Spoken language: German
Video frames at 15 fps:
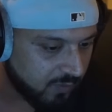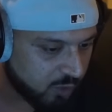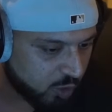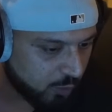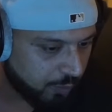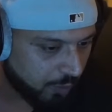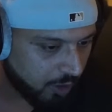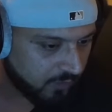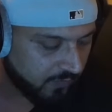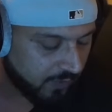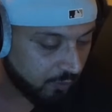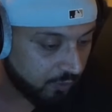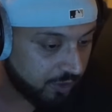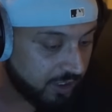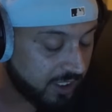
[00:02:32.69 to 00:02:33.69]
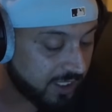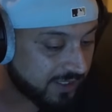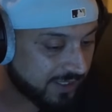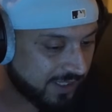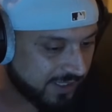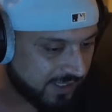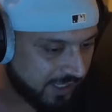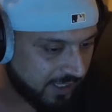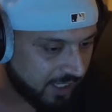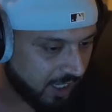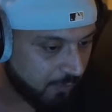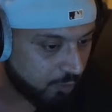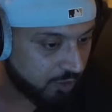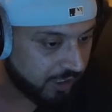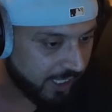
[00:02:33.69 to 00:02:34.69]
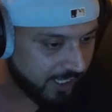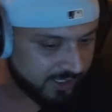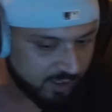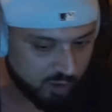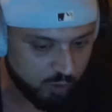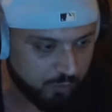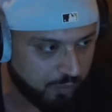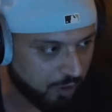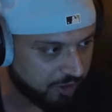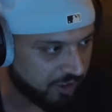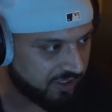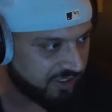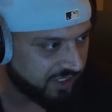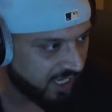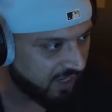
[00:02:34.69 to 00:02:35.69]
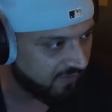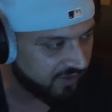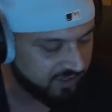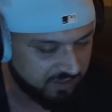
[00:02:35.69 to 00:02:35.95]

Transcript: wir im Support waren und die das gesehen haben und die ersten Supporter, die da waren,